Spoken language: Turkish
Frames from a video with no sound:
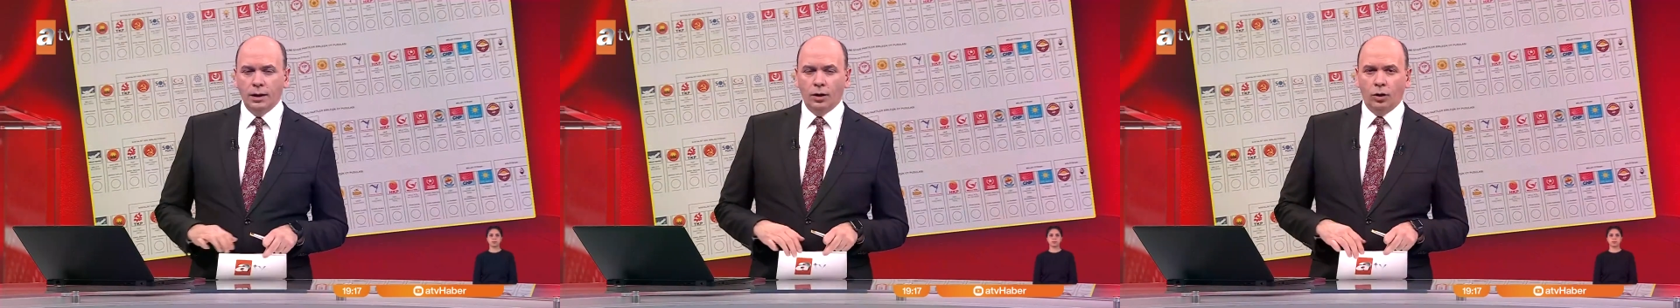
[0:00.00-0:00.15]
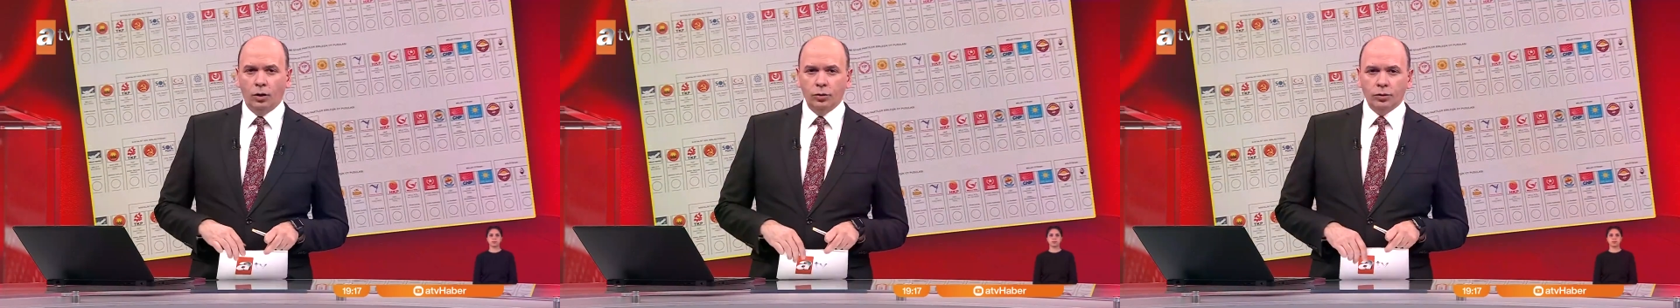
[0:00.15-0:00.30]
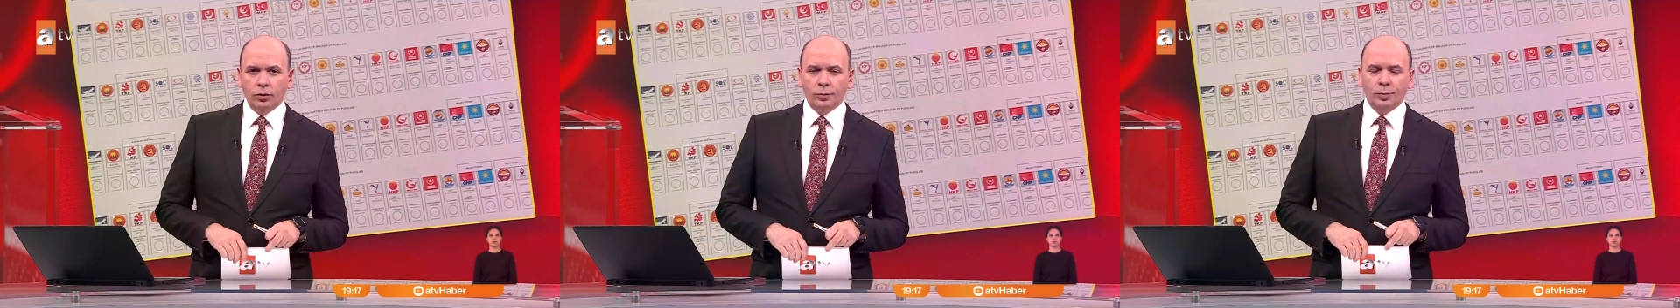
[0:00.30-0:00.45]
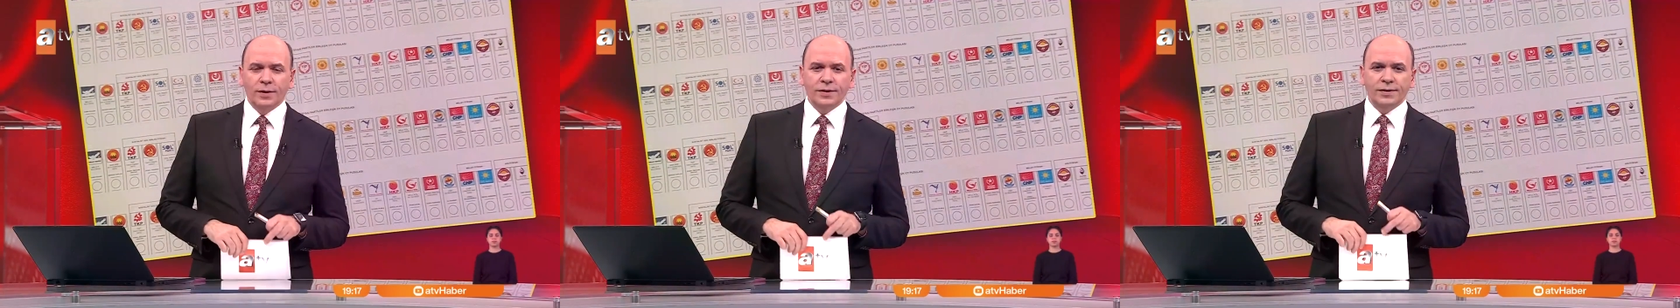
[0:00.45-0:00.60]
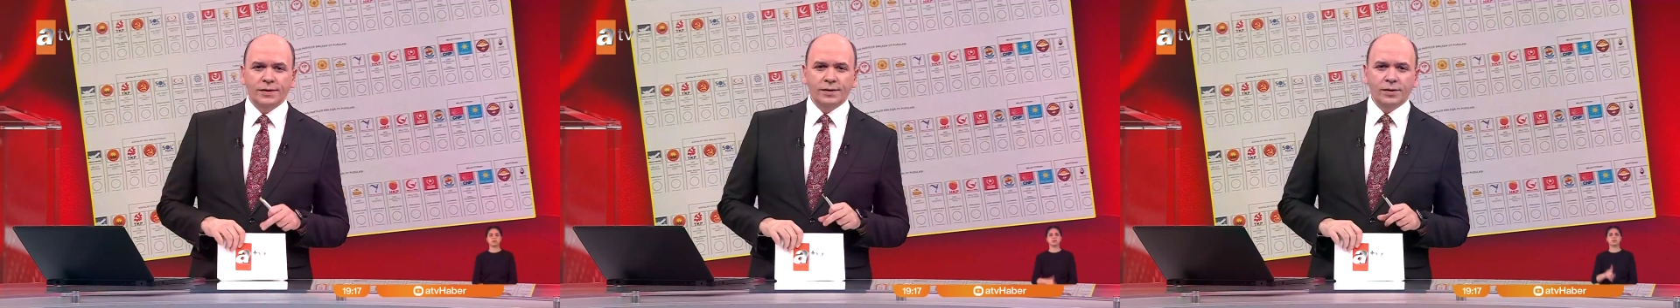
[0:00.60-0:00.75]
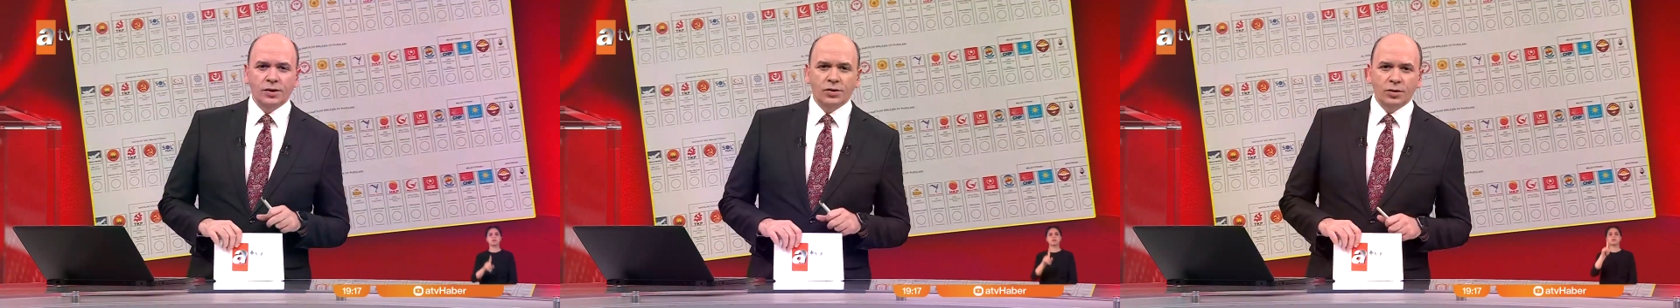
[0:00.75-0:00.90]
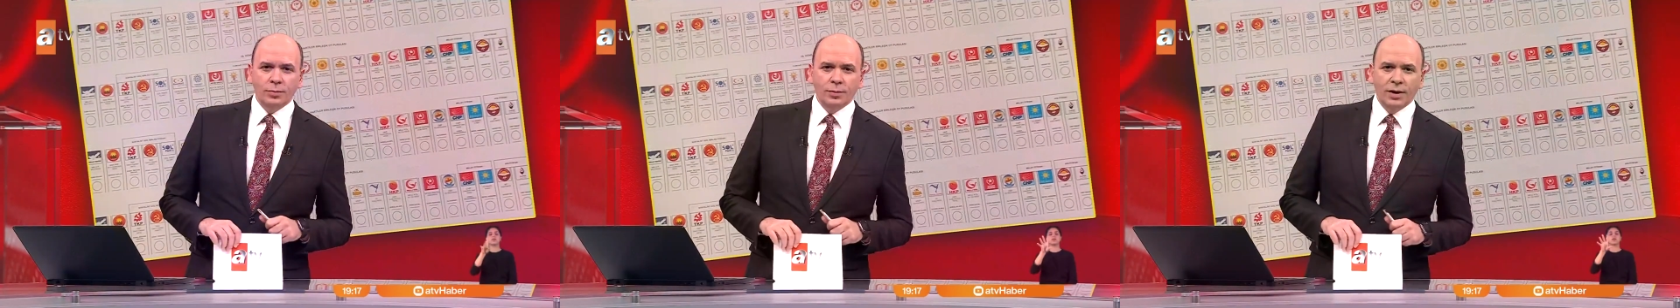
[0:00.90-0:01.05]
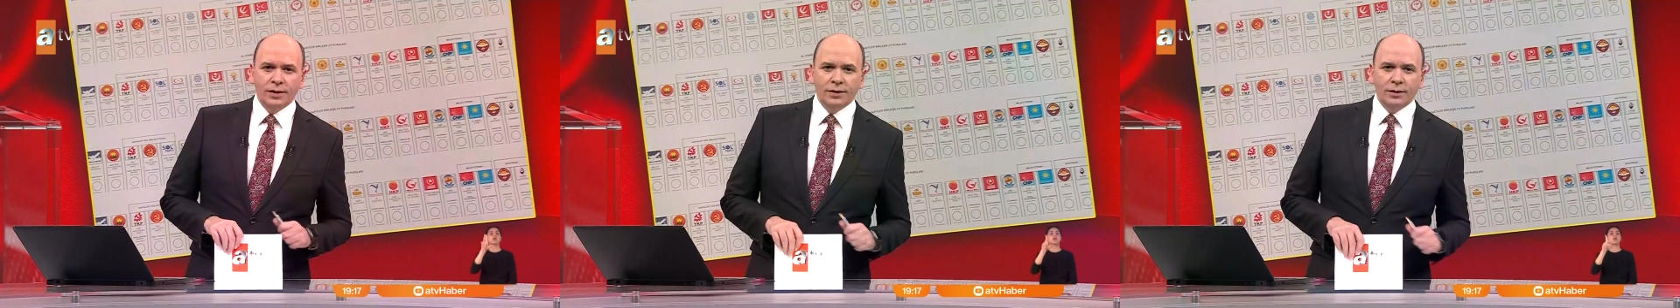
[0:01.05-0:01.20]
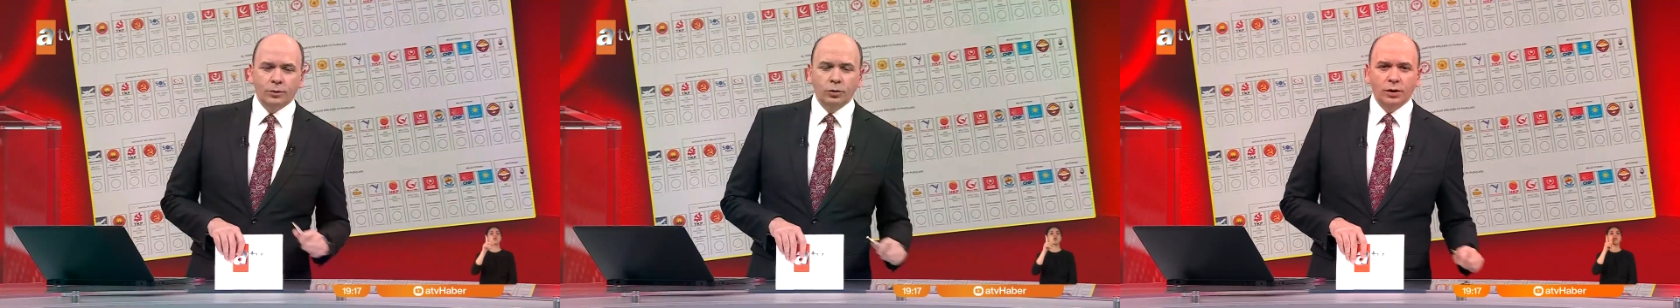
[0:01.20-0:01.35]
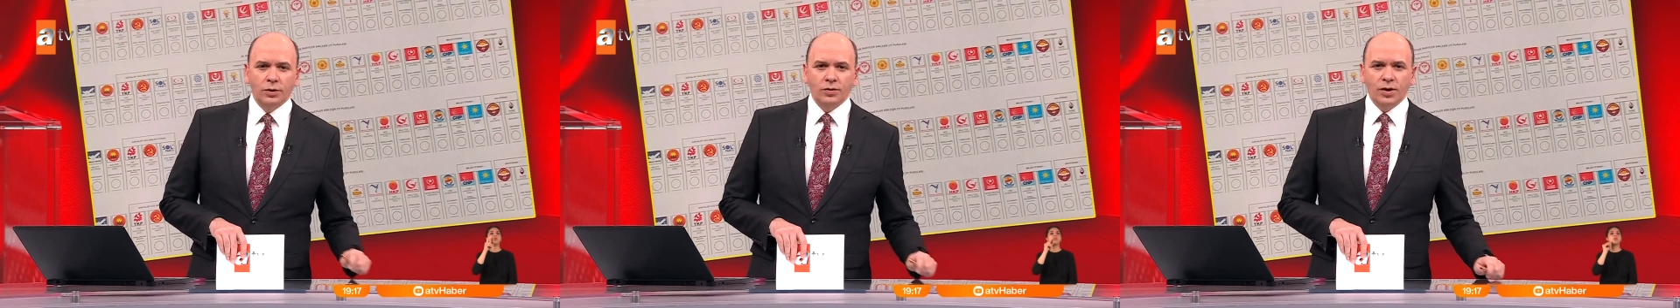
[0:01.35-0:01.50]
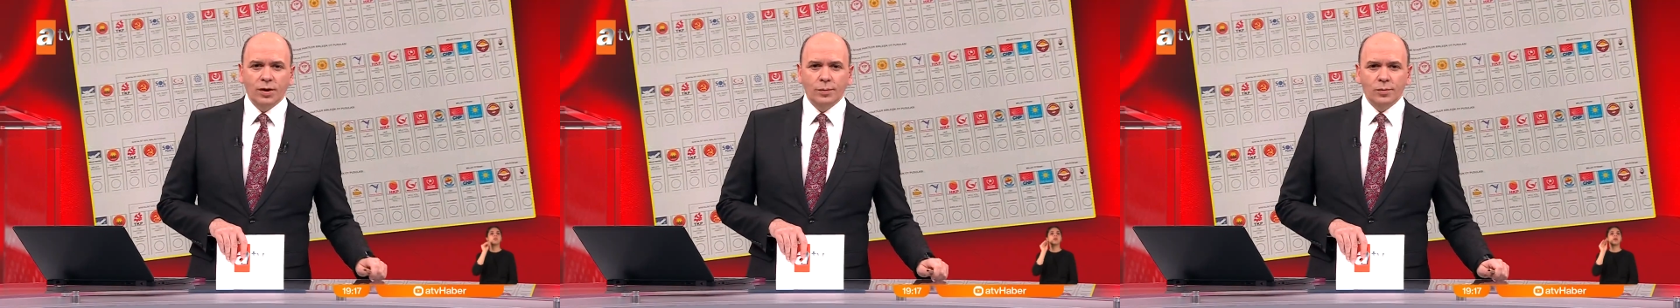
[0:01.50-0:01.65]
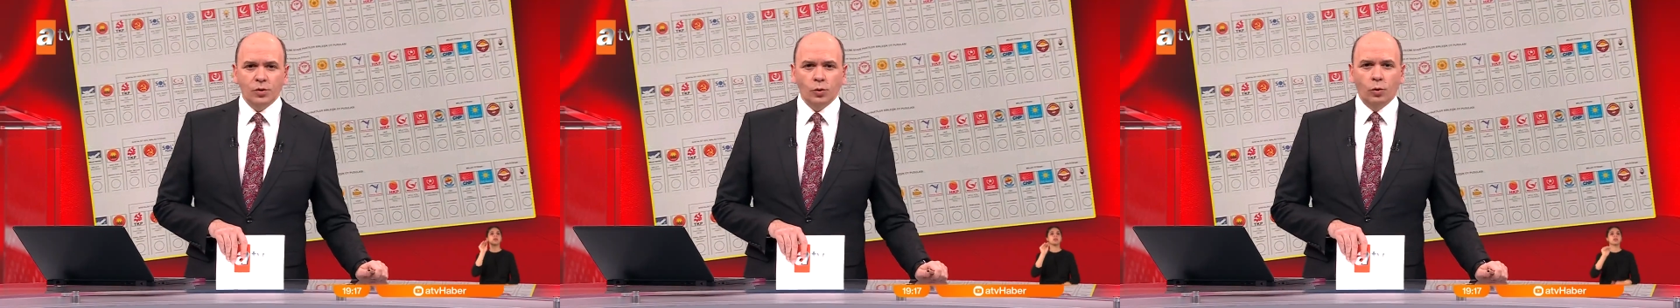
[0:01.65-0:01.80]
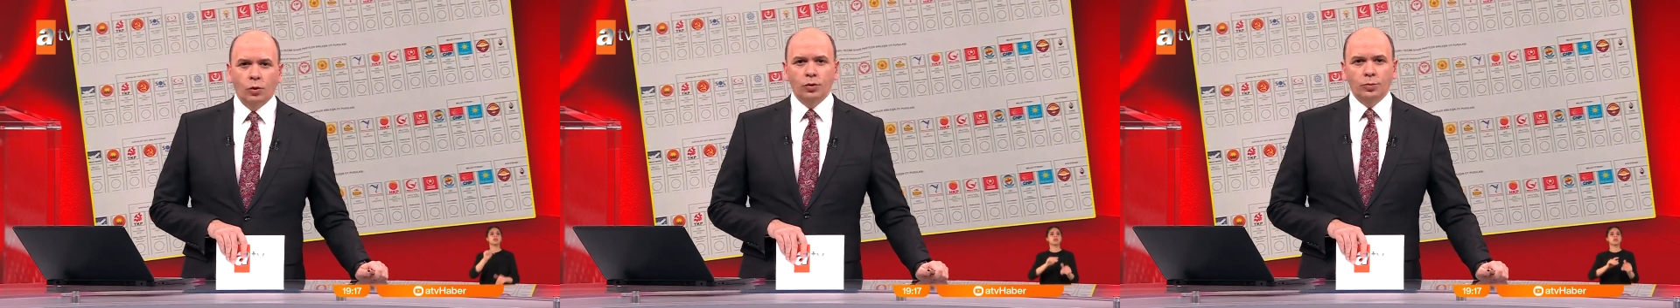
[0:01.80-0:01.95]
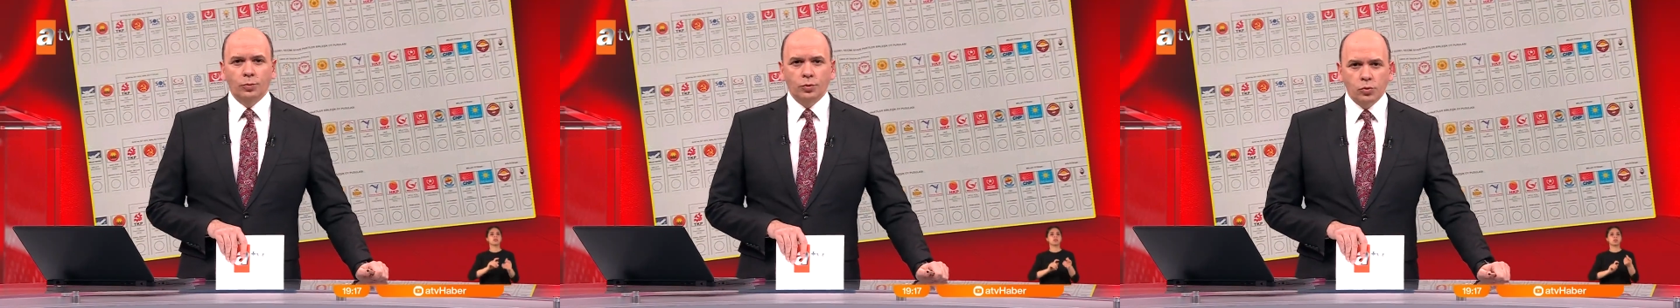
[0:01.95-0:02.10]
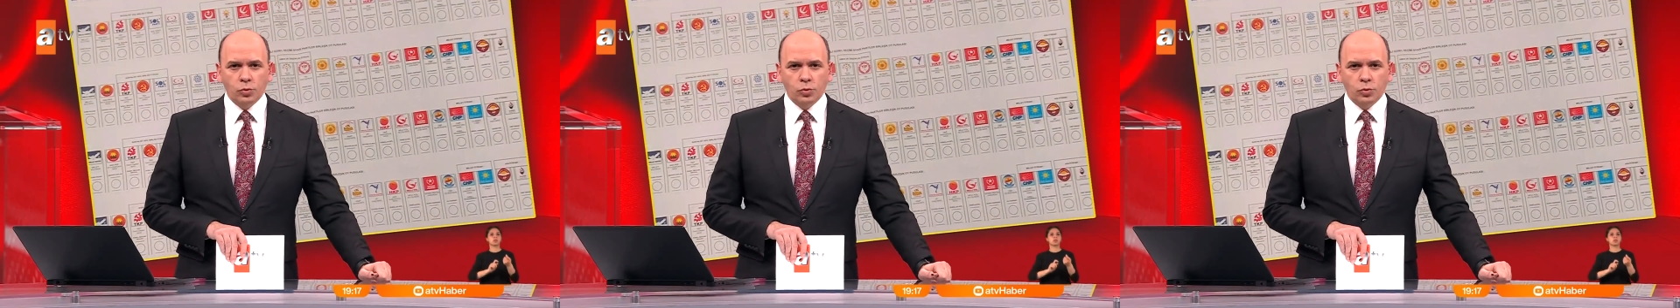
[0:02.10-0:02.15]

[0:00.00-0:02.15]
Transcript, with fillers: 14 Mayıs'ta seçimlerde kullanacağımız oy